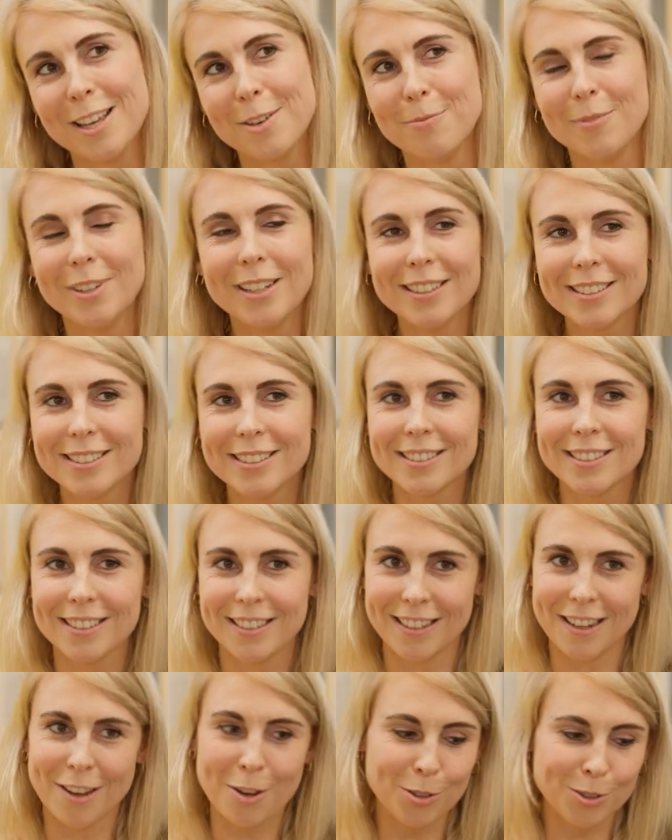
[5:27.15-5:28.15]
mindestens
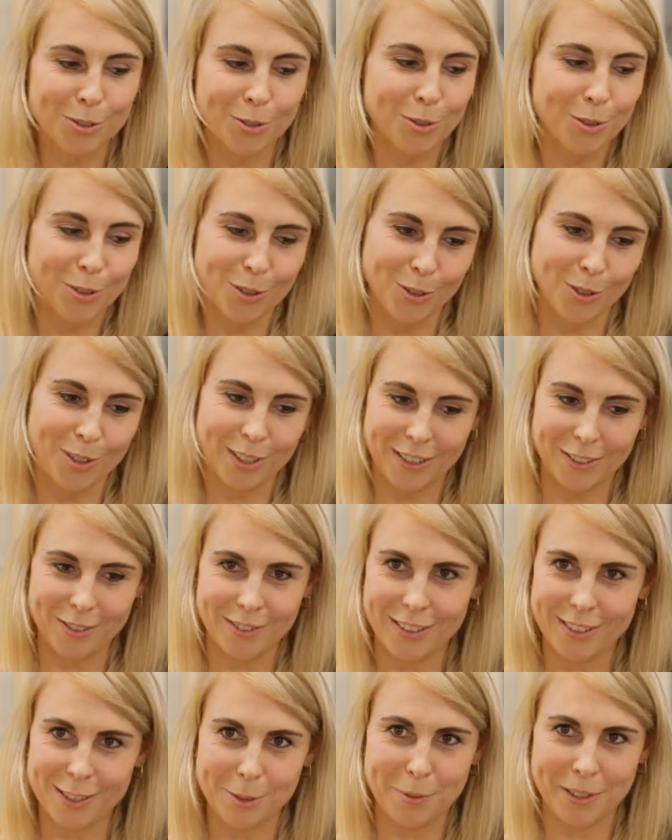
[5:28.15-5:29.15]
genauso glücklich
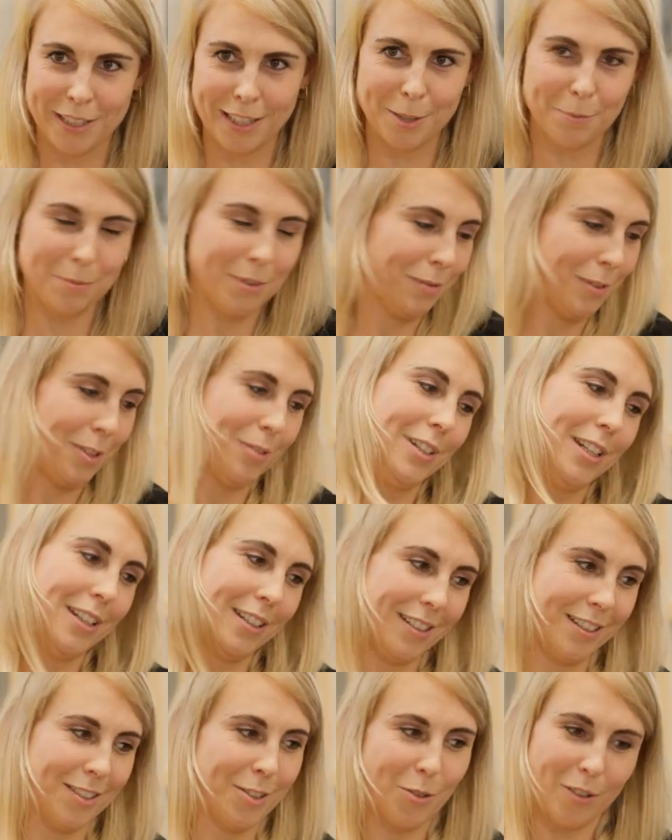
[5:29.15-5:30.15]
und inspiriert bin, wie wenn
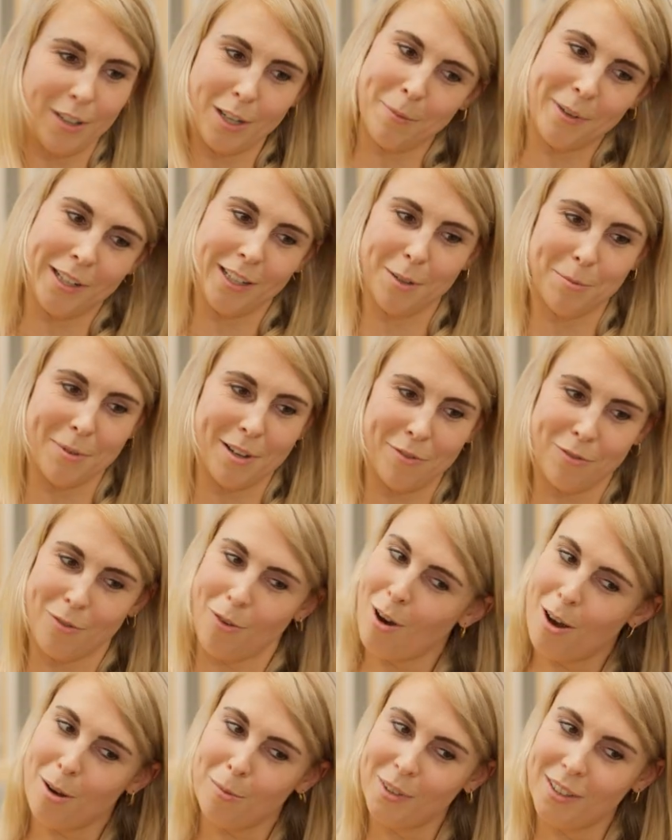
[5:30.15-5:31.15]
ich den Song am Ende
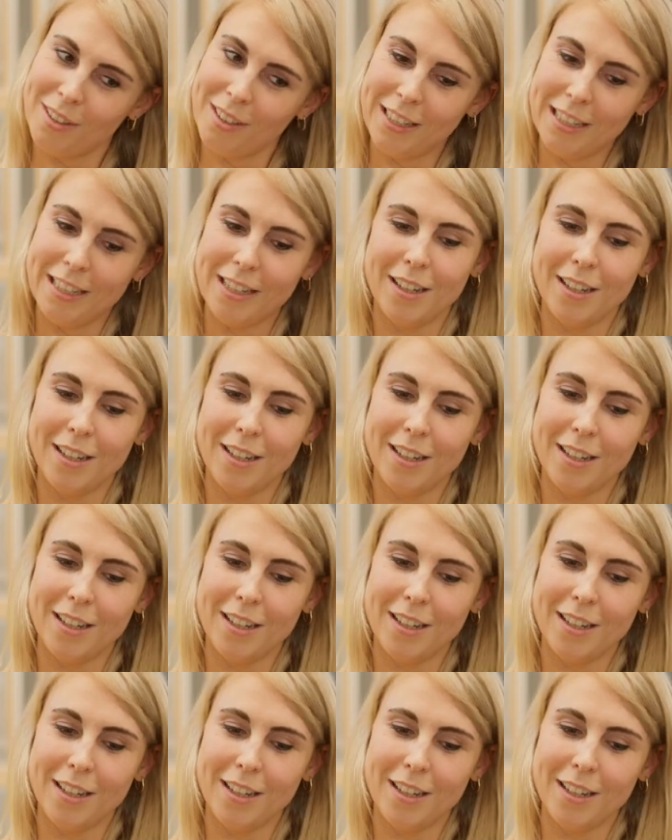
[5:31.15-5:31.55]
performe.